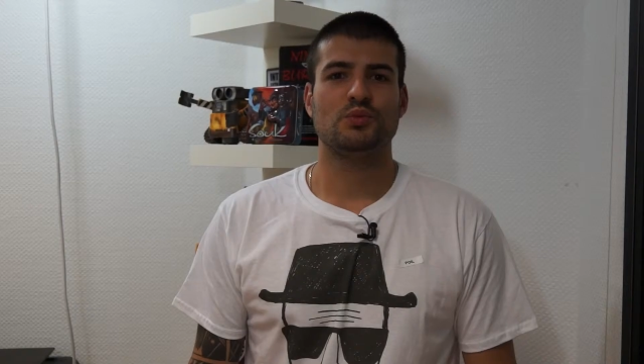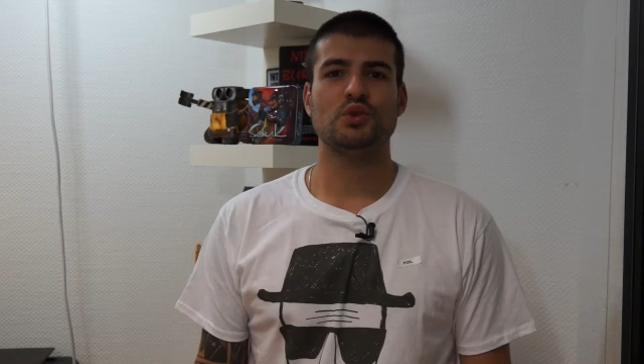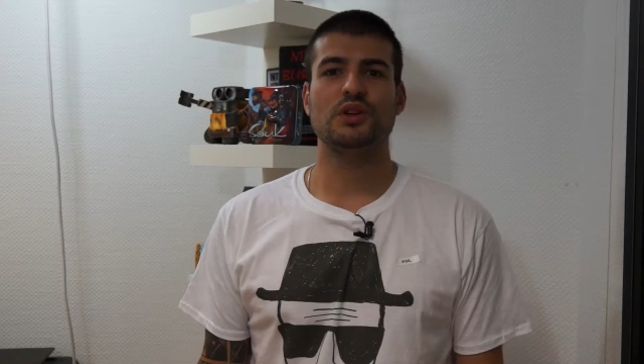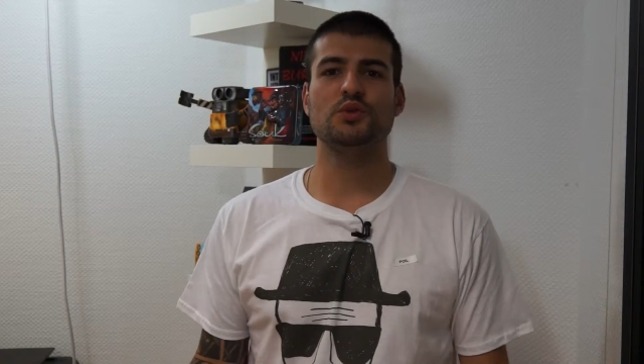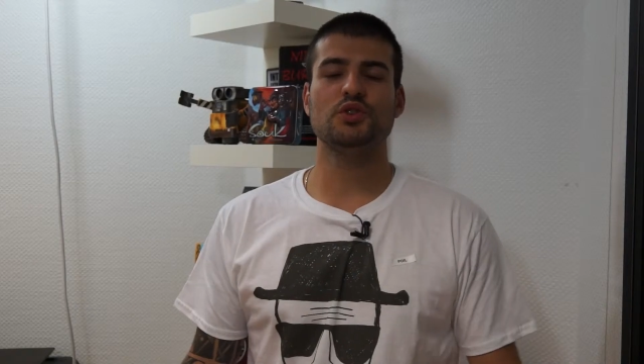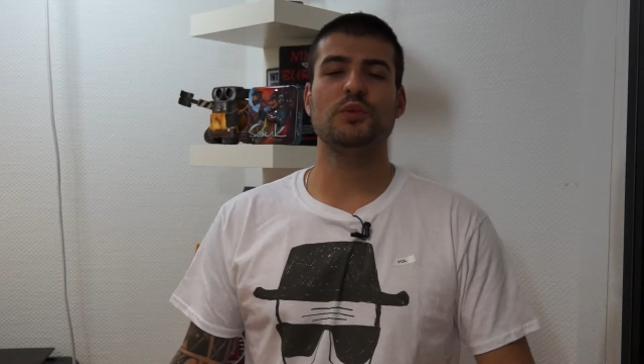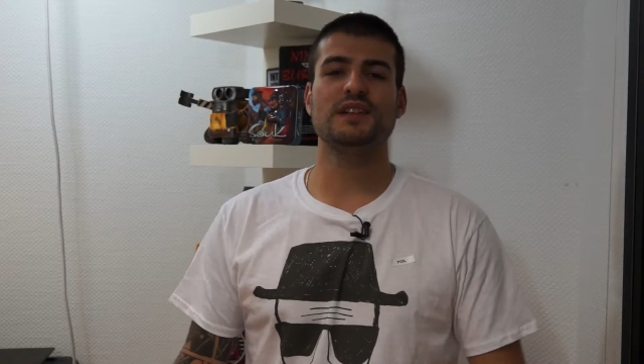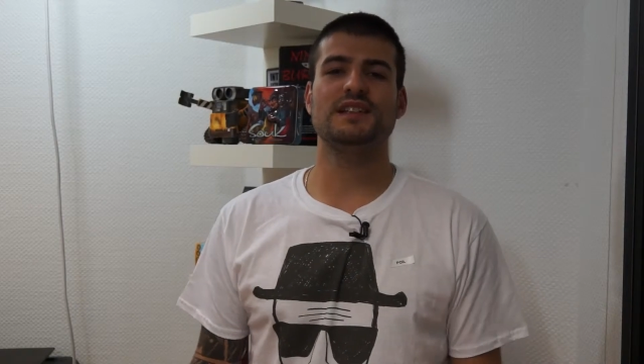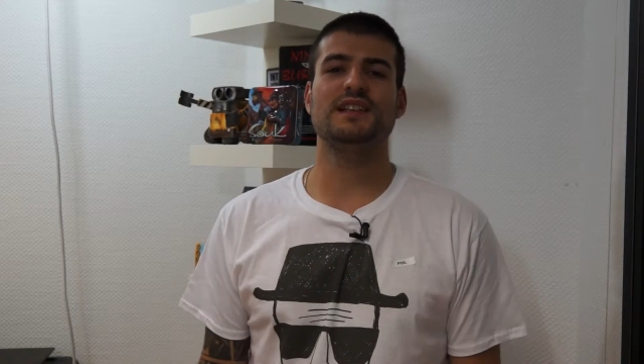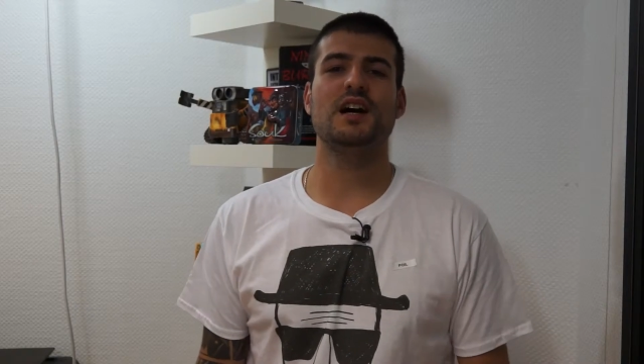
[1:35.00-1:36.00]
Bonjour à tous,
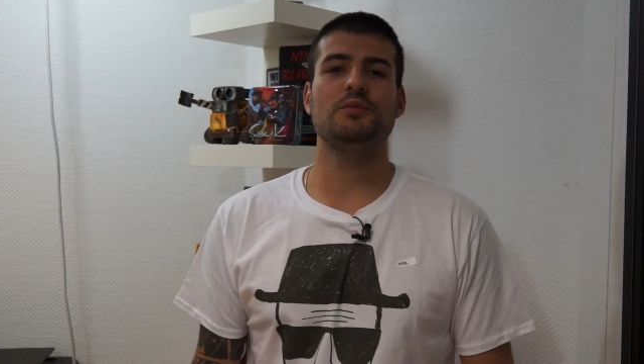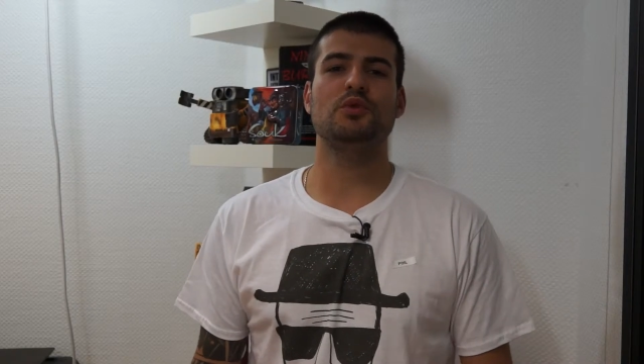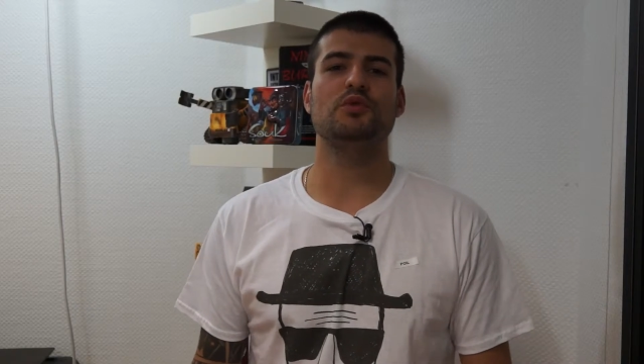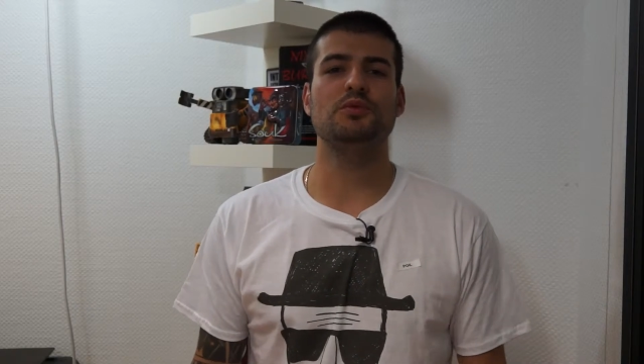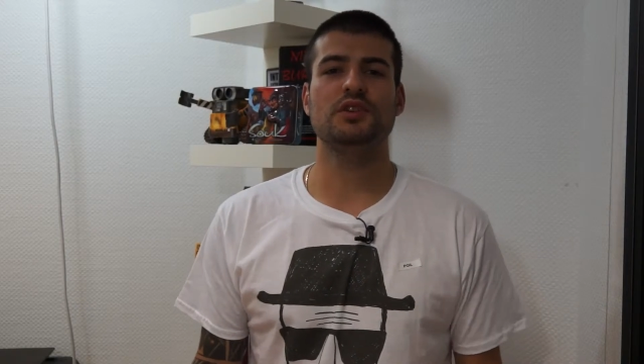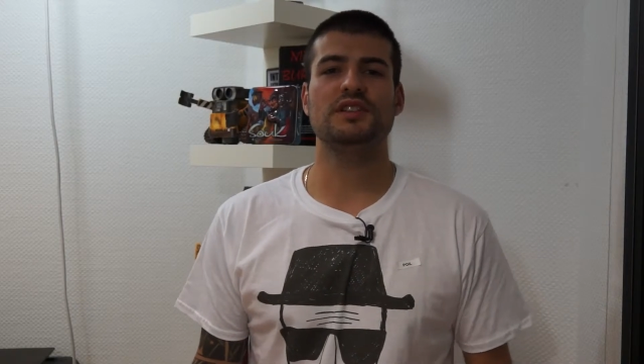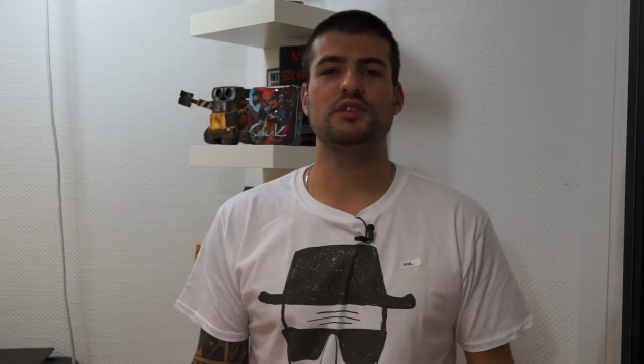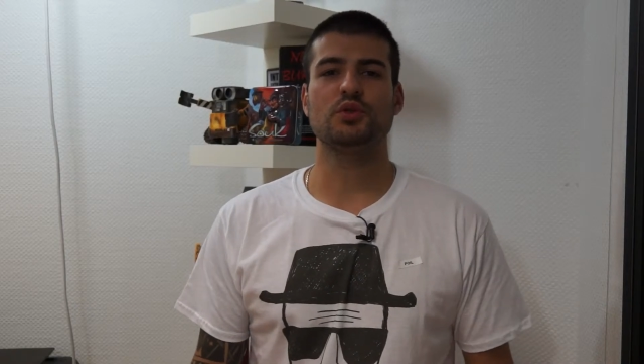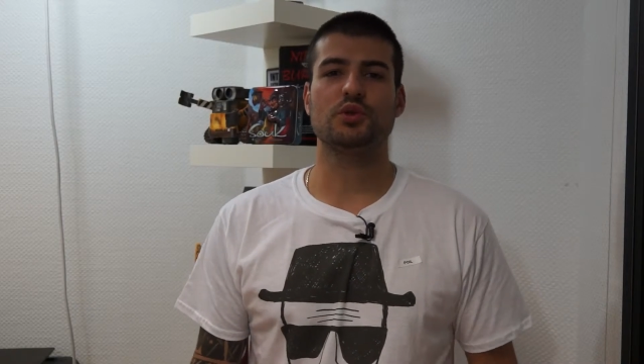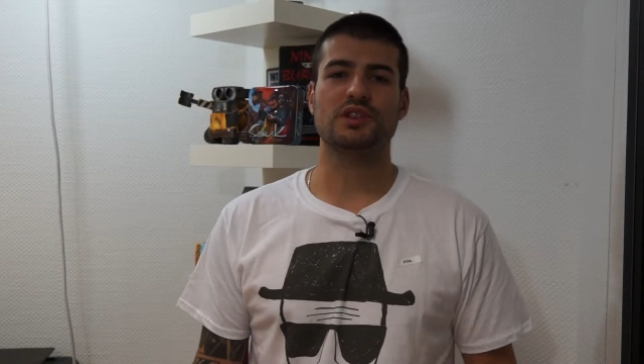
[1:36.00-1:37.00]
moi c'est Dab, donc vous me
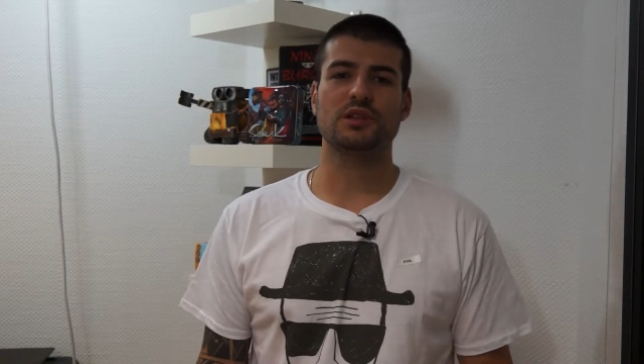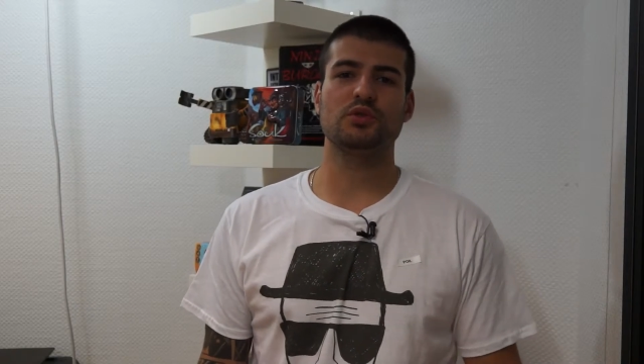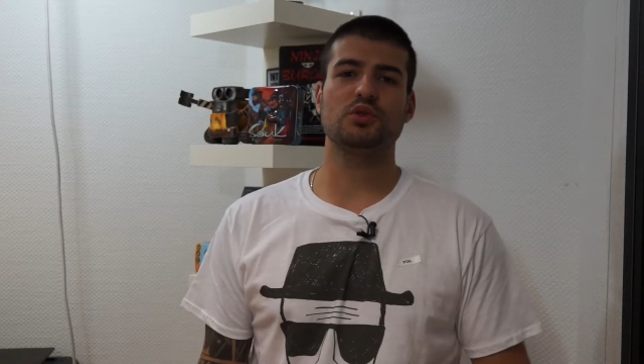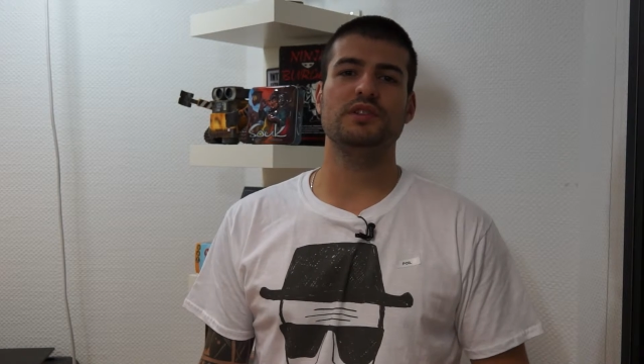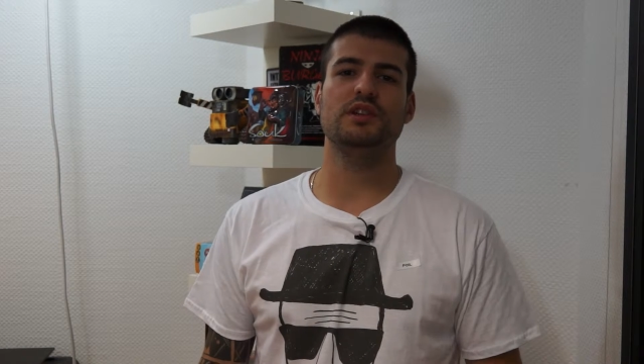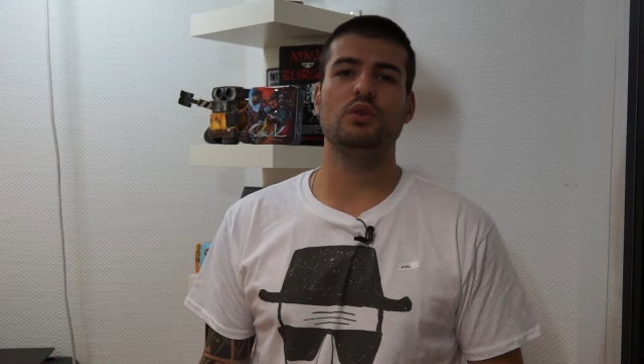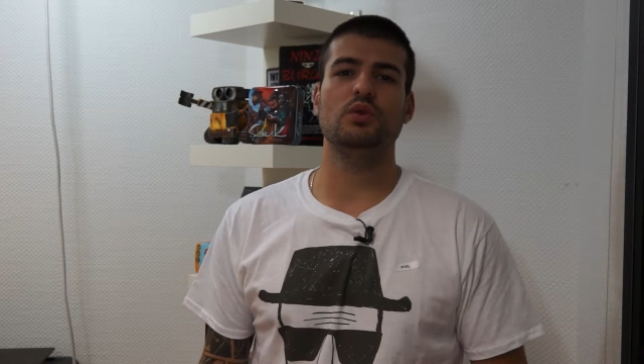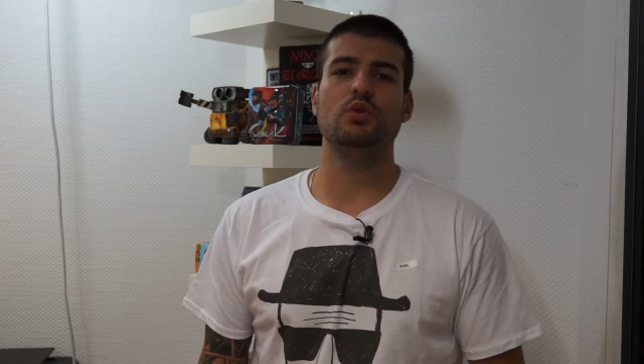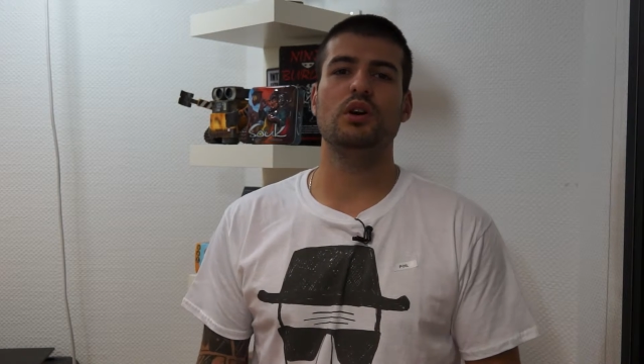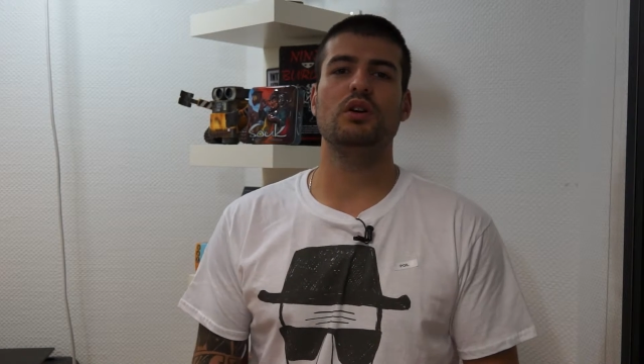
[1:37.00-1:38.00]
connaissez en tant que streamer de
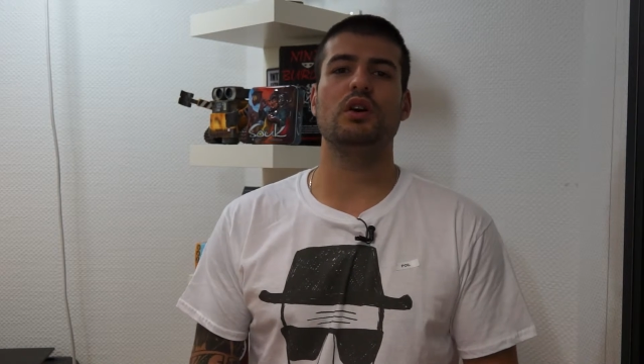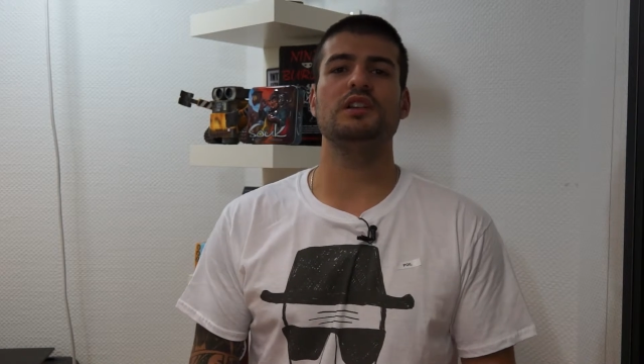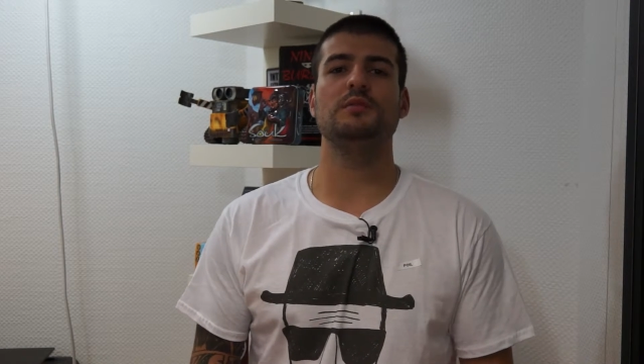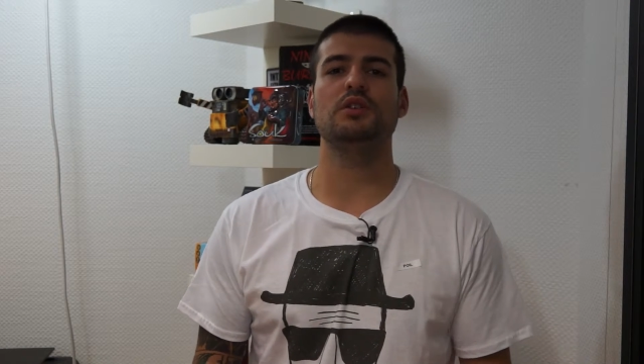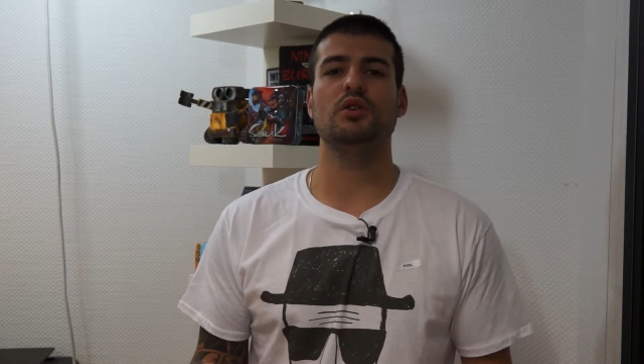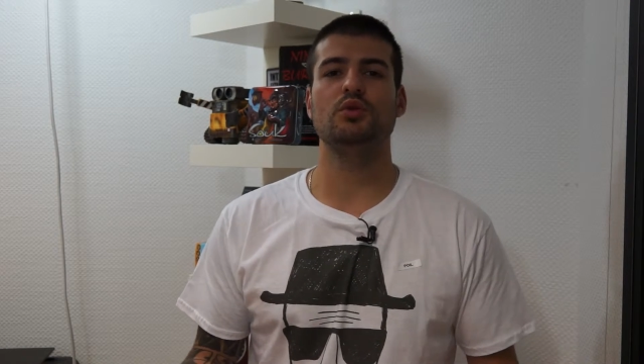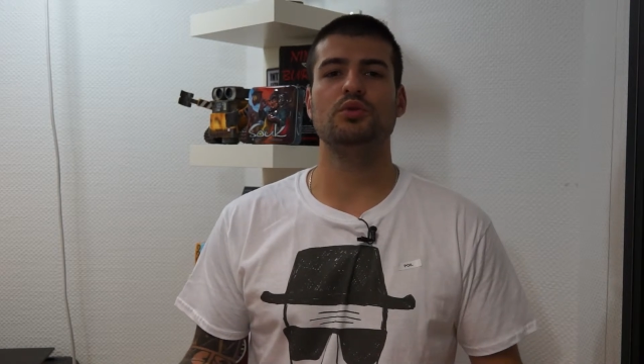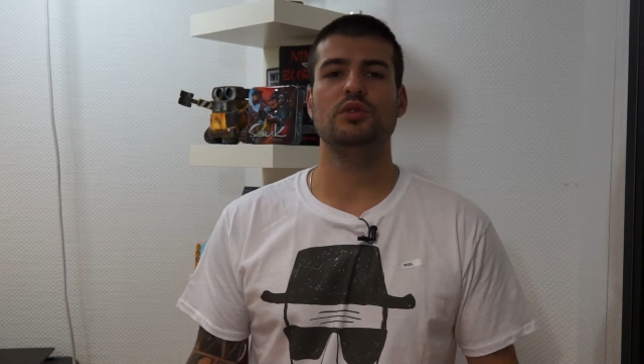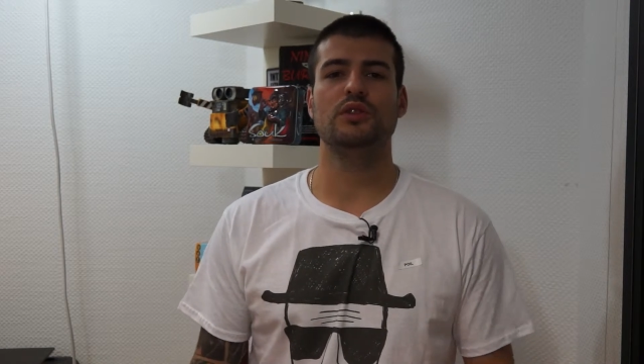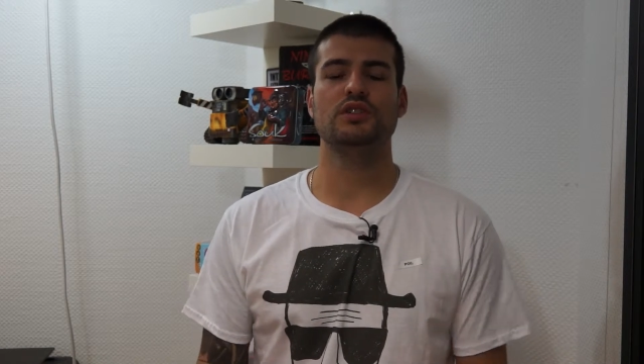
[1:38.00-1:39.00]
vidéo ou alors animateur
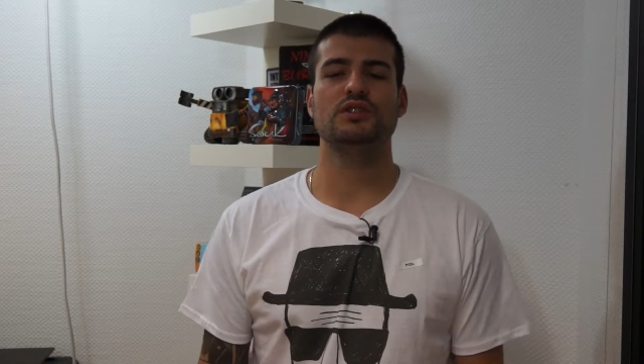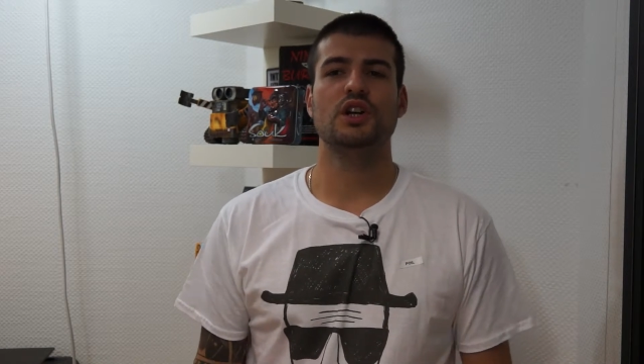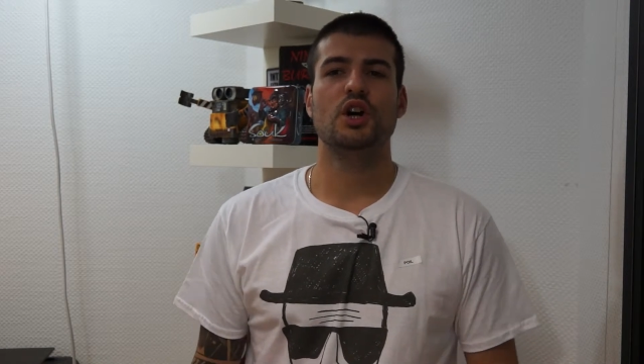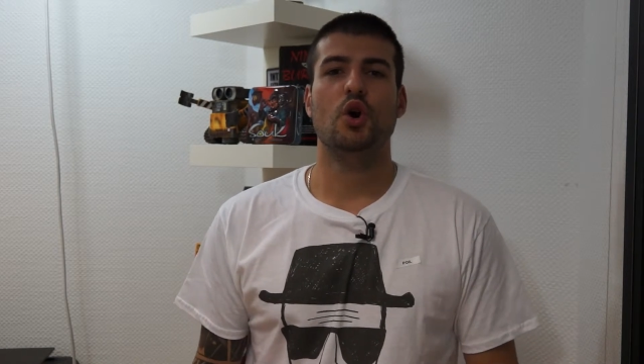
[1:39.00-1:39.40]
Ludovox.